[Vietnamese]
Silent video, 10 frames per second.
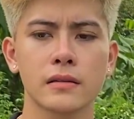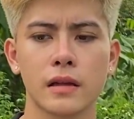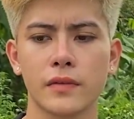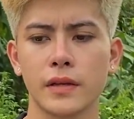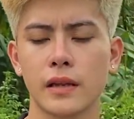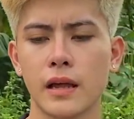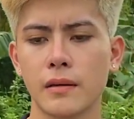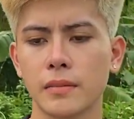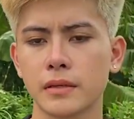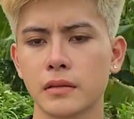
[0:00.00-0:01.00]
tại vì
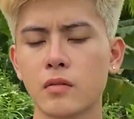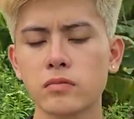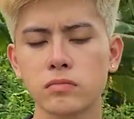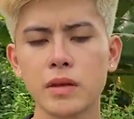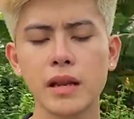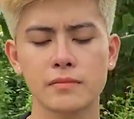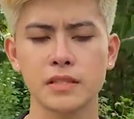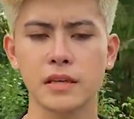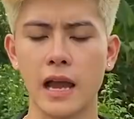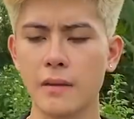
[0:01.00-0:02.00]
là mình không biết làm
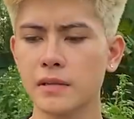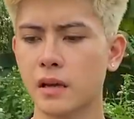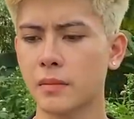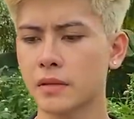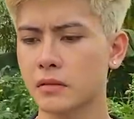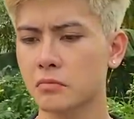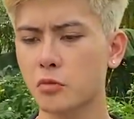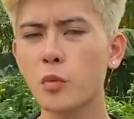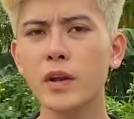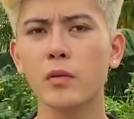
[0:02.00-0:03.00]
gì cả bây giờ mình
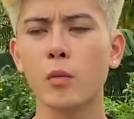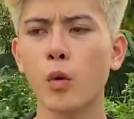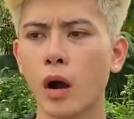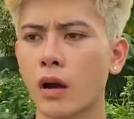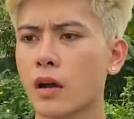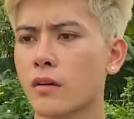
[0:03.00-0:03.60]
cũng bị đau bọc bùa